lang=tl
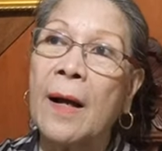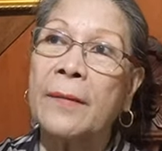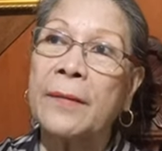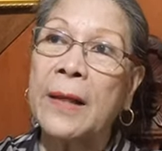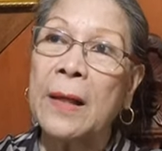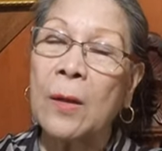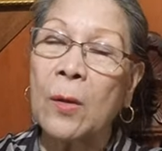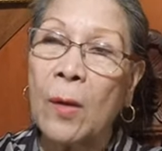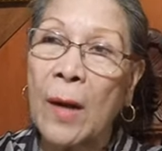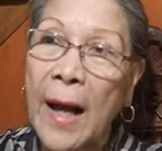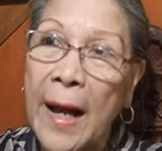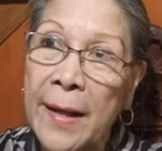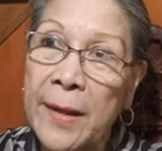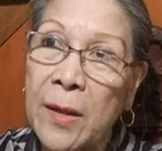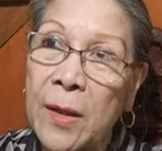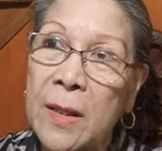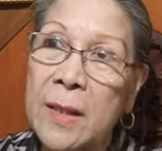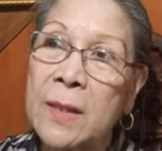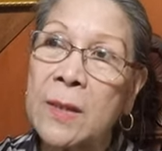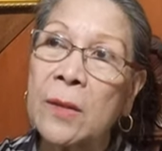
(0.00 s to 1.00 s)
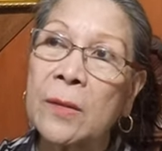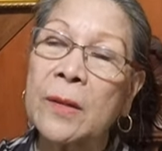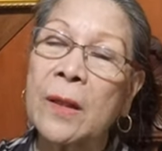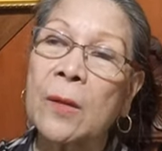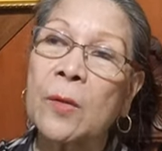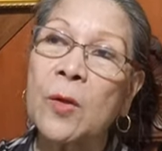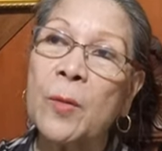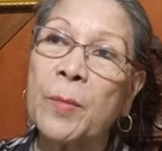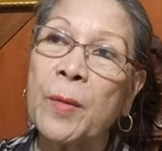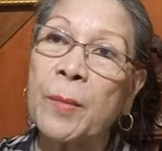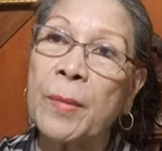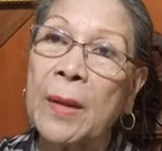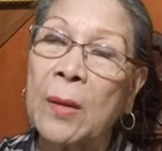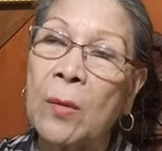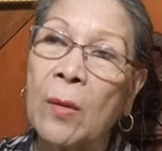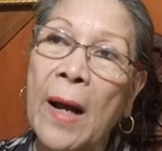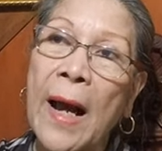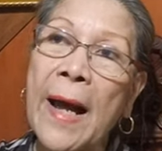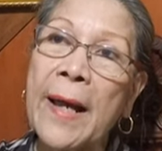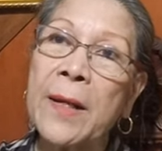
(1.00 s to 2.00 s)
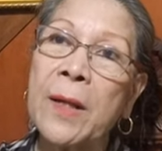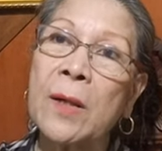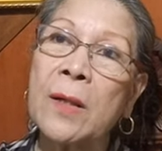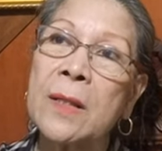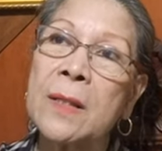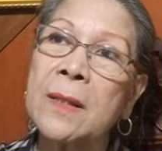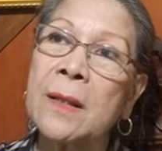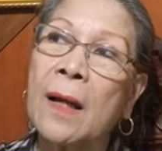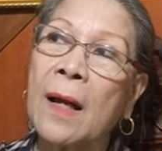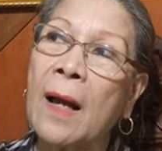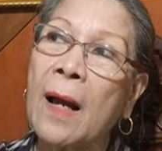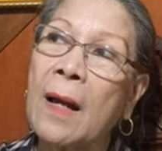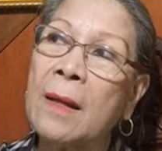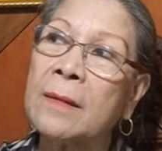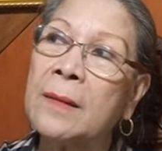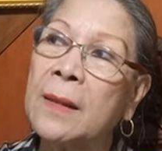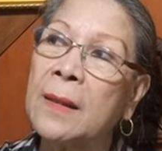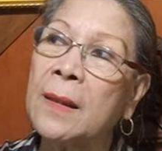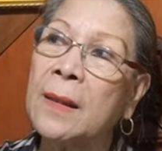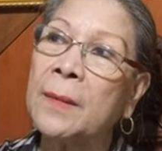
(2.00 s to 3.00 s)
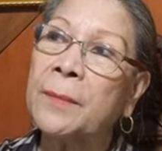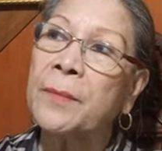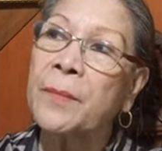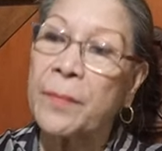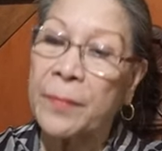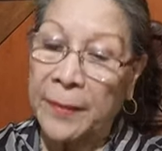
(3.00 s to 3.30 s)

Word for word: the Ilocanos, no, the group of Ilocanos, uh, the